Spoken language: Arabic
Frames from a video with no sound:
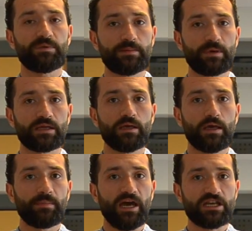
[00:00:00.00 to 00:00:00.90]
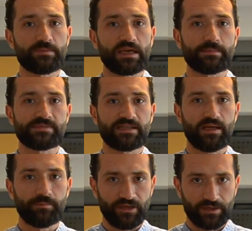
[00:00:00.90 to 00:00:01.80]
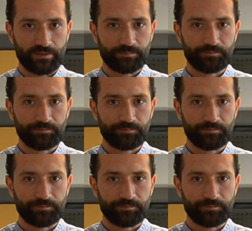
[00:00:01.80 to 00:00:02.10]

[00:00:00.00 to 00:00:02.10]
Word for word: بيج بين بحجم خمسة أمتار